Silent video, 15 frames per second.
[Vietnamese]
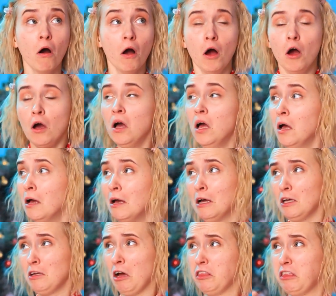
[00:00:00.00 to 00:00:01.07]
hơi sớm cho con
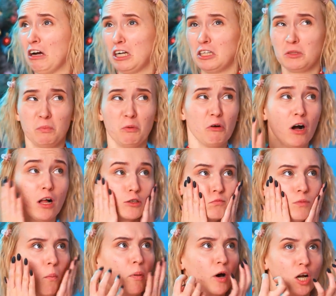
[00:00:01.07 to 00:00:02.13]
mọc râu đó đúng
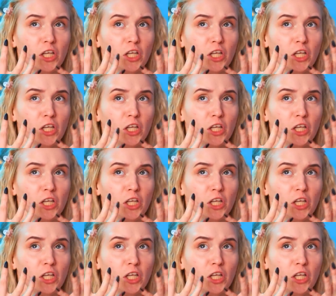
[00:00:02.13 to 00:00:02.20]
không